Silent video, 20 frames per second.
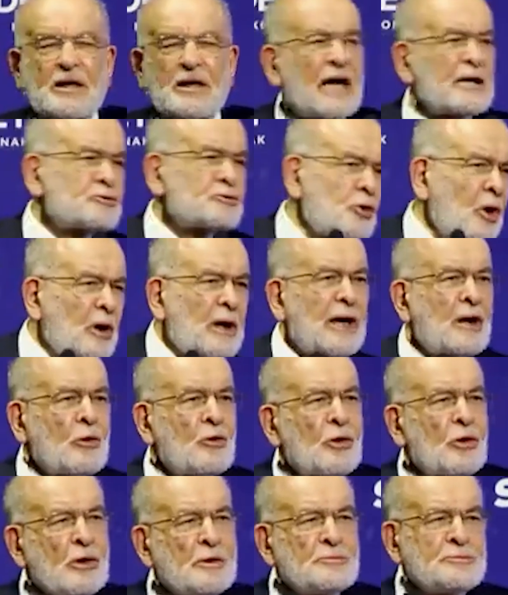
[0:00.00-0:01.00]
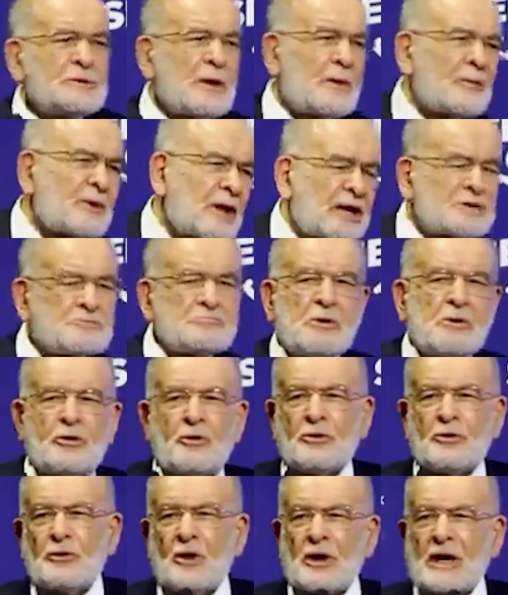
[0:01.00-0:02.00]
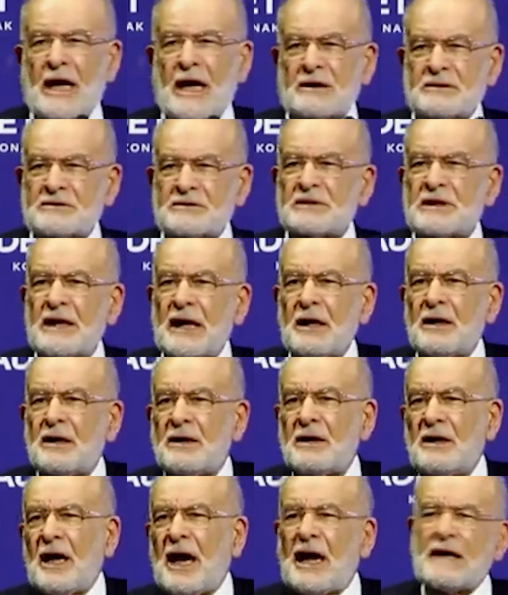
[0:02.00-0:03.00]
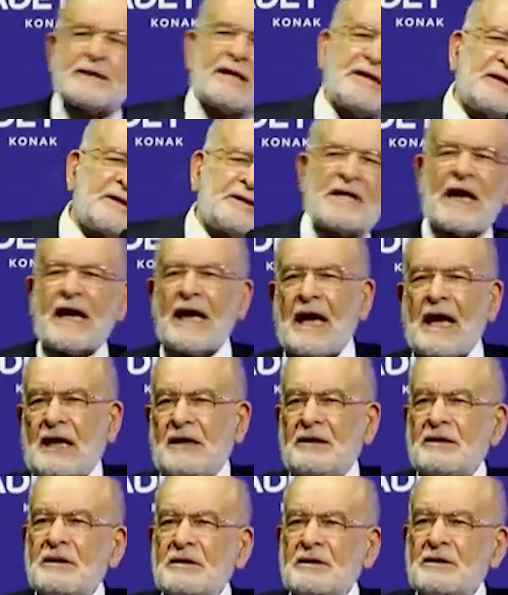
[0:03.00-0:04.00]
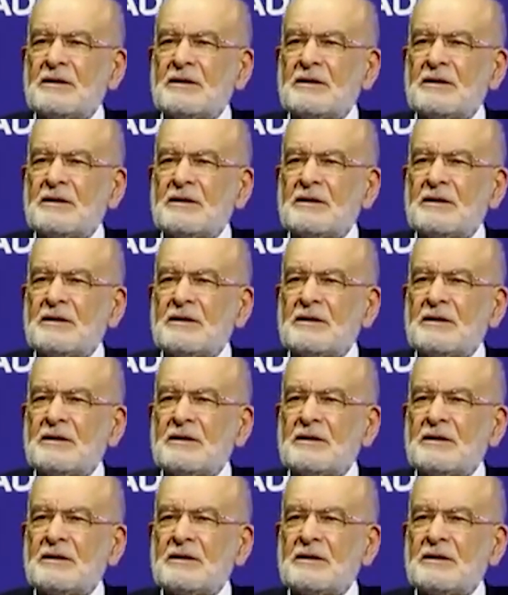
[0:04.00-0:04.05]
Kaç dolar oğlum işte birkaç milyon dolar. Hadi git de gel.